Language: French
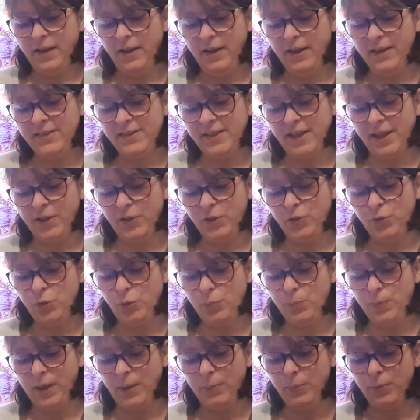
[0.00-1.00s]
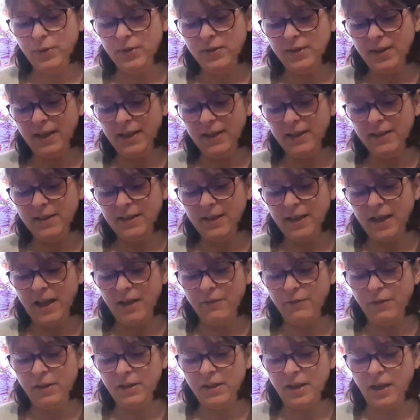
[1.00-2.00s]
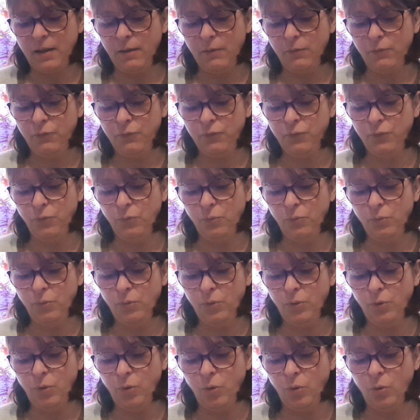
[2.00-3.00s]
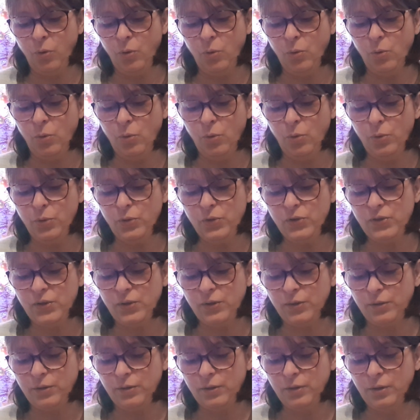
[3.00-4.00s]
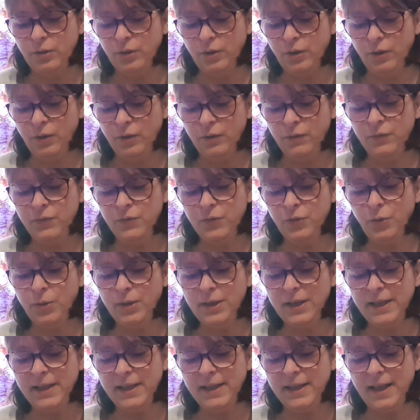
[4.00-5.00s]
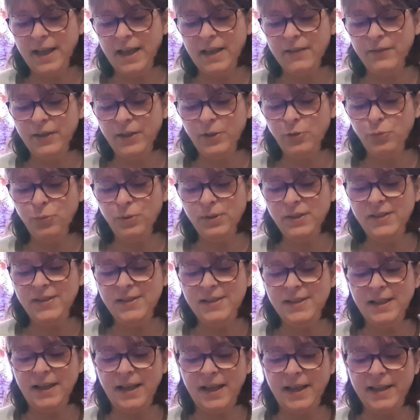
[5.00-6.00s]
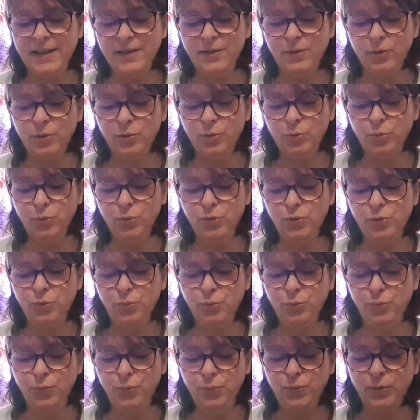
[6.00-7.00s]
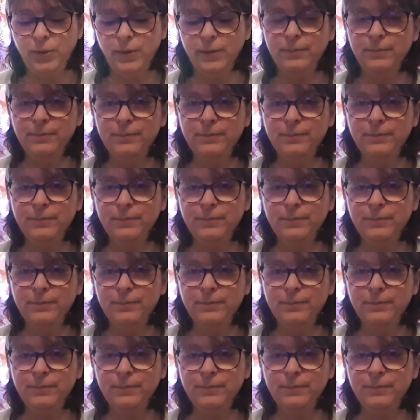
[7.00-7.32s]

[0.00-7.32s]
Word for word: Ah, c'est un superbe tag avec un fond euh, rose, violet, avec une sirène dessus.